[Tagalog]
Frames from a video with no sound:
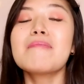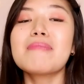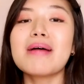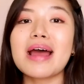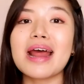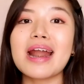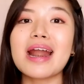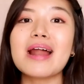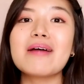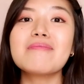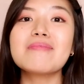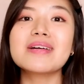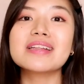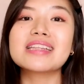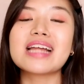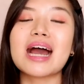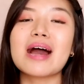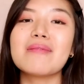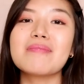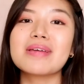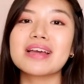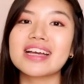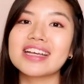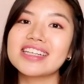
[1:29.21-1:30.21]
para
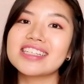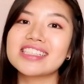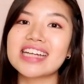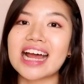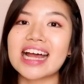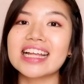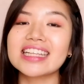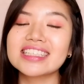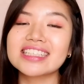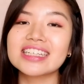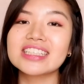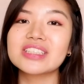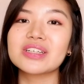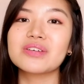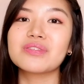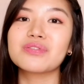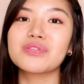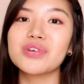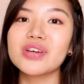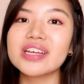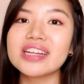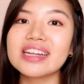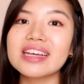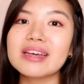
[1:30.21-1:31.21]
madami kang chances
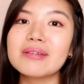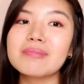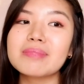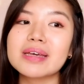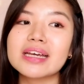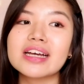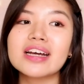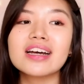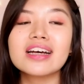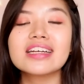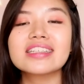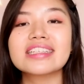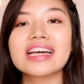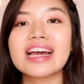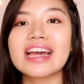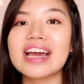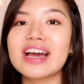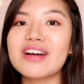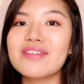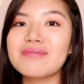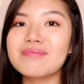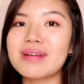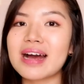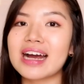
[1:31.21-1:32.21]
of winning because I
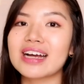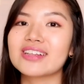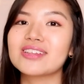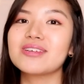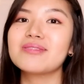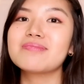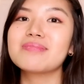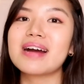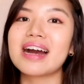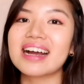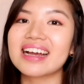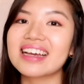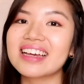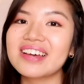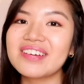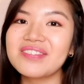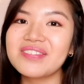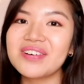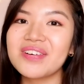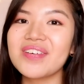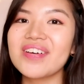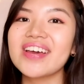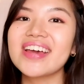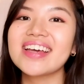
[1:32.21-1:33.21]
have back-to-back -back
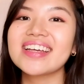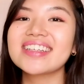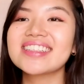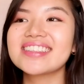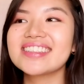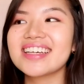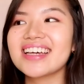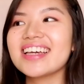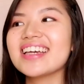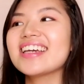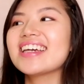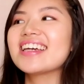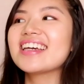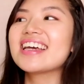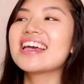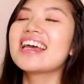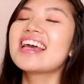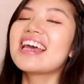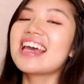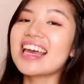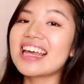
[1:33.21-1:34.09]
giveaways. Yay!